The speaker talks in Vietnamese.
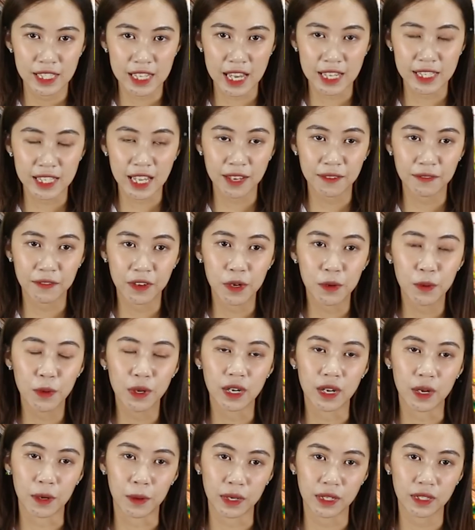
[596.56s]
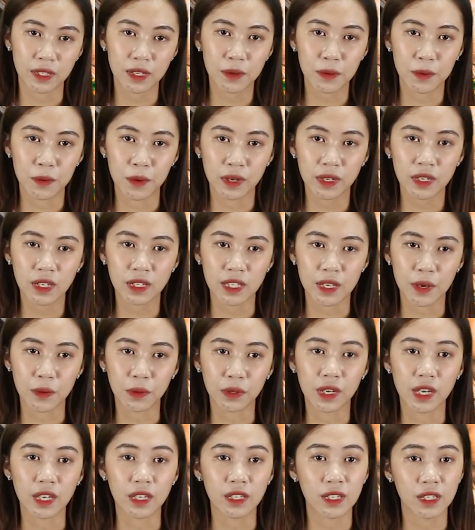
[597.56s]
Trà xanh vẫn luôn là loại thức uống được nhiều
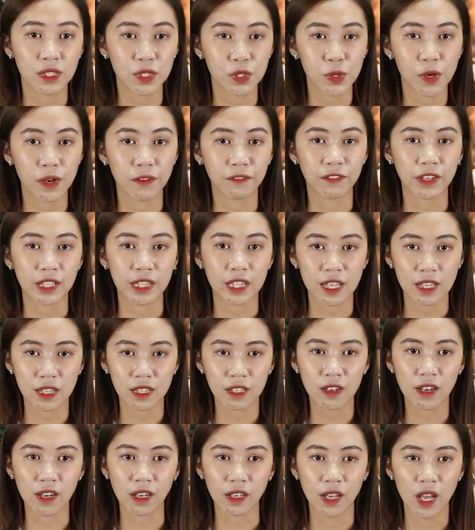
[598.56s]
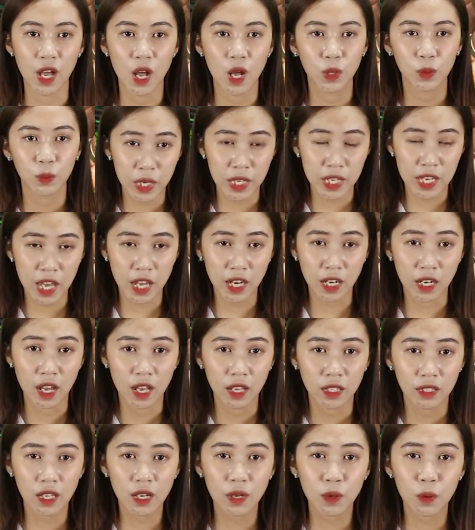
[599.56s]
người ưa chuộng và tin tưởng. Tuy nhiên,
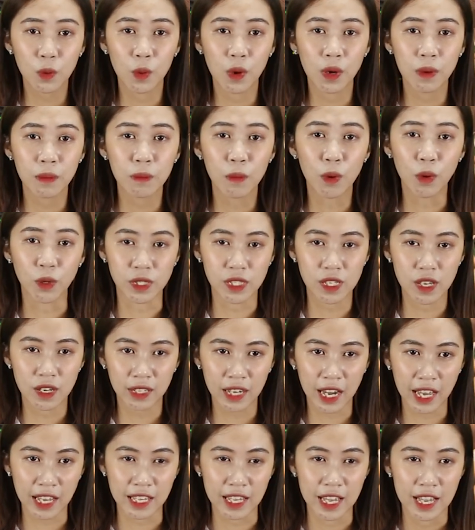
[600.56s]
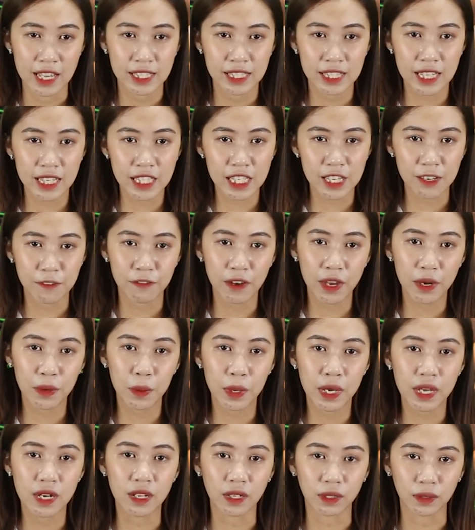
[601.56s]
thức uống bổ dưỡng này sẽ chỉ phát
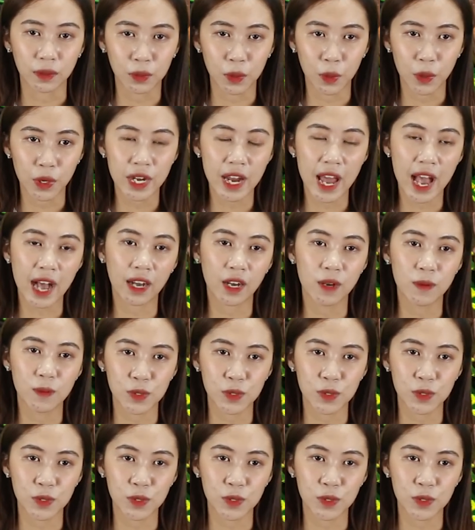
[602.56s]
huy được tối đa